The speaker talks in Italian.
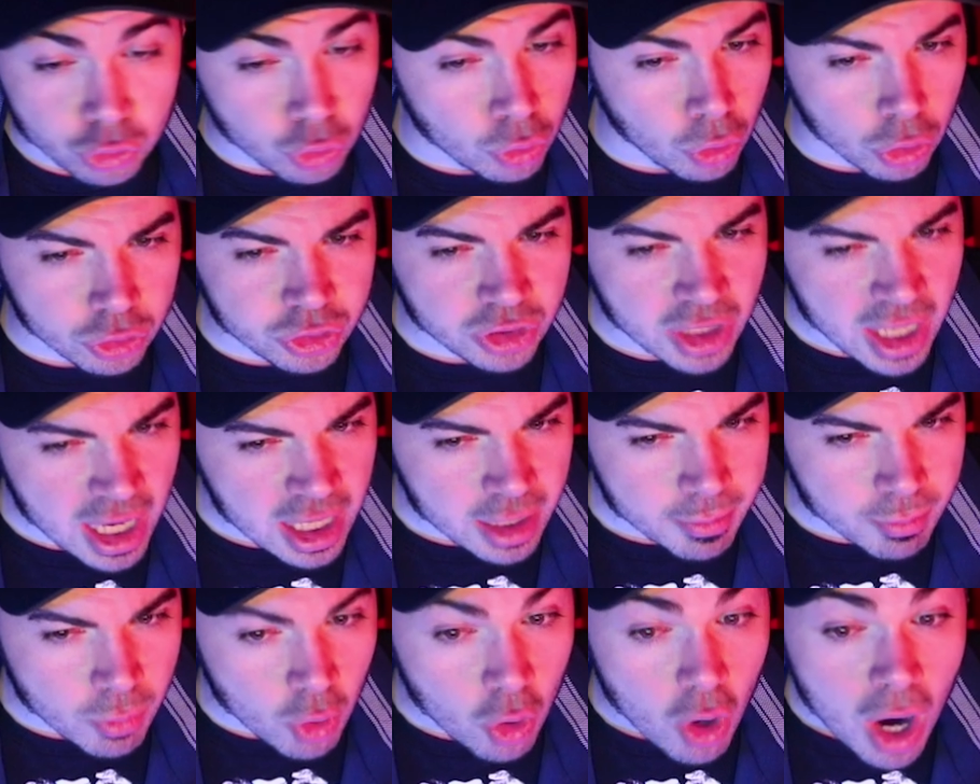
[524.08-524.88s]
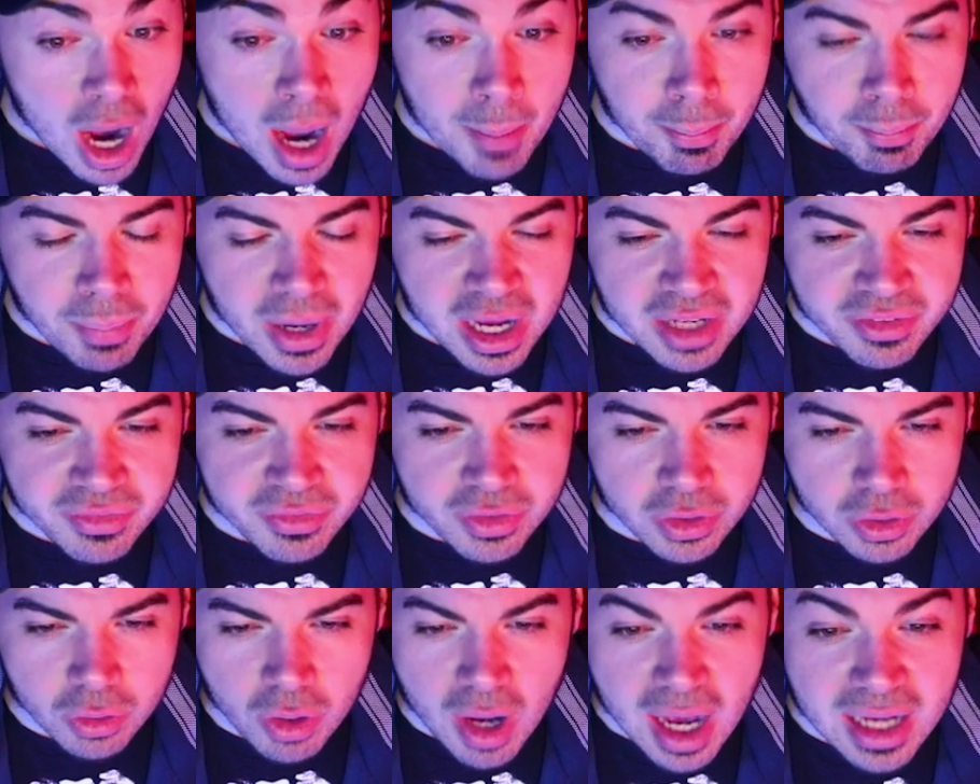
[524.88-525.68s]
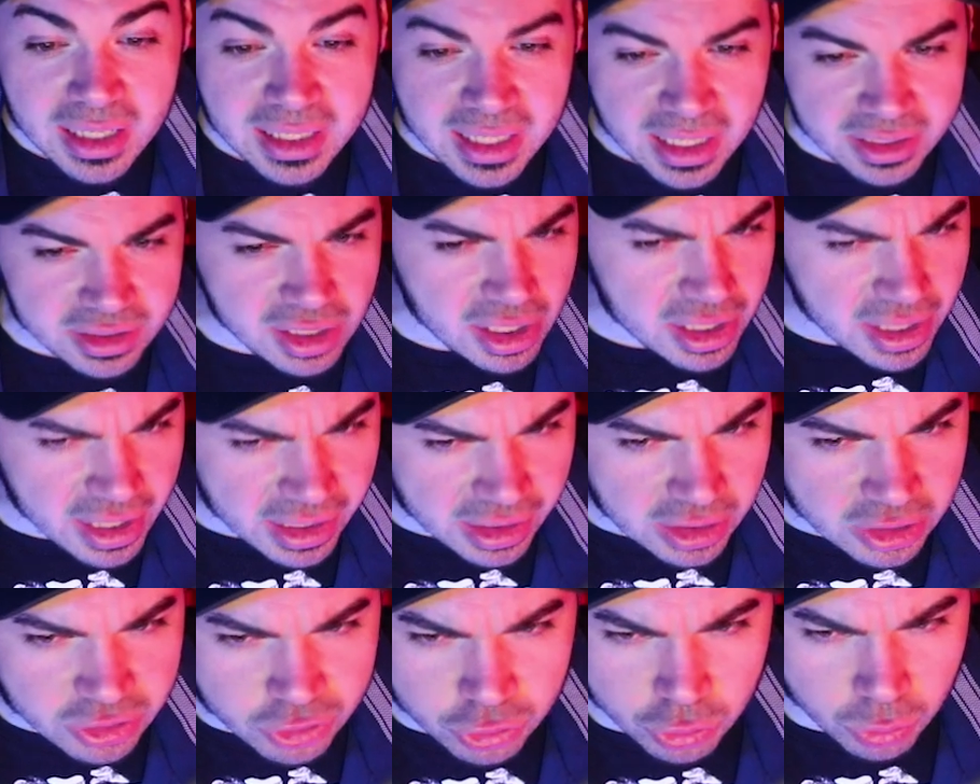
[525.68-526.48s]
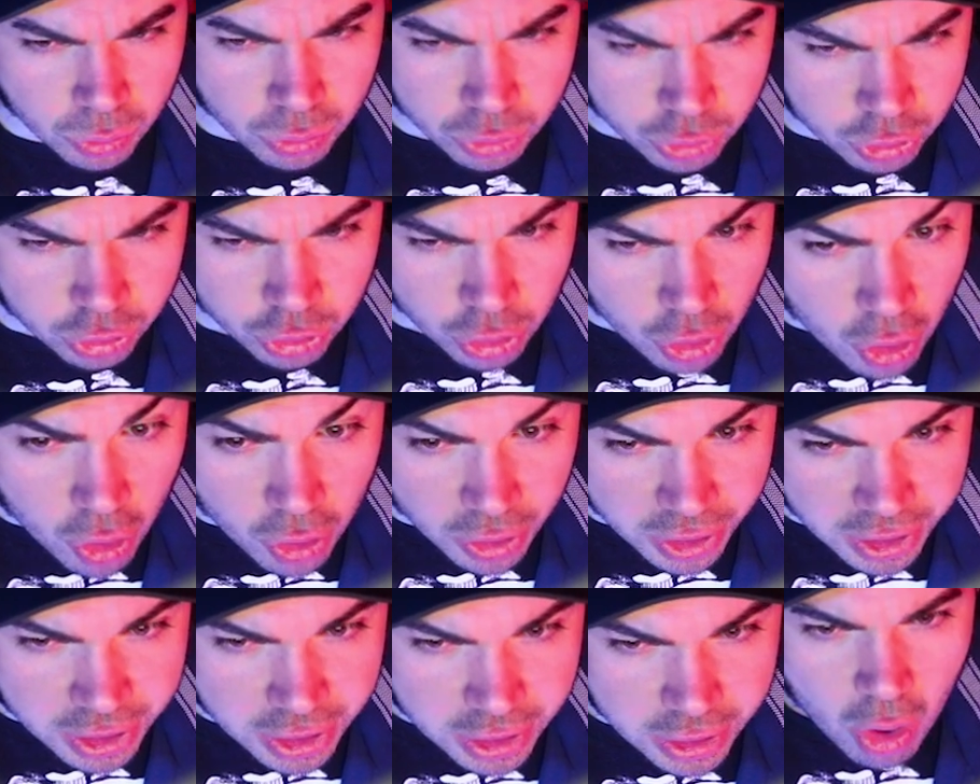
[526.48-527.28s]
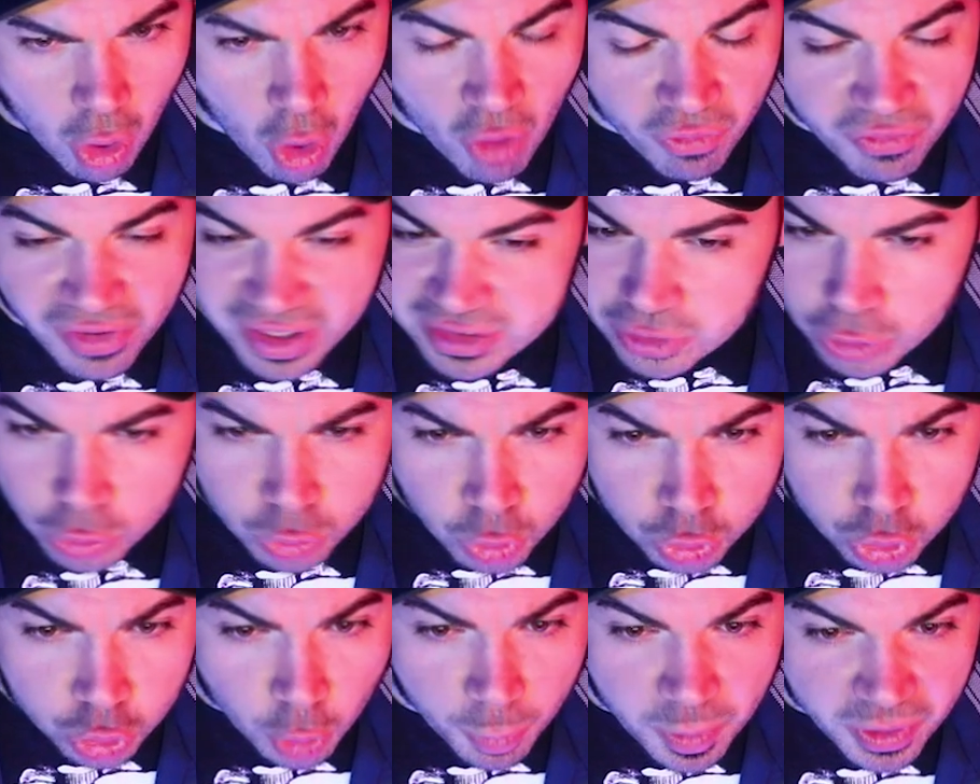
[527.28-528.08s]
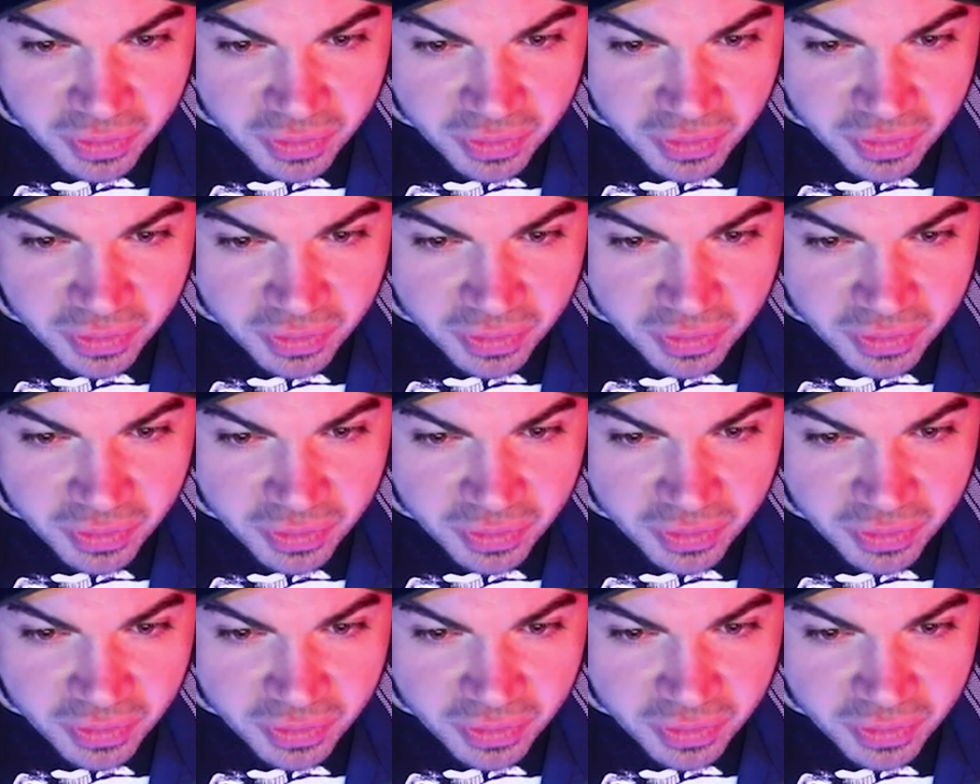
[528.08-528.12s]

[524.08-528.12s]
Sullo schermo apparvero anche delle istruzioni. Ho fatto tutto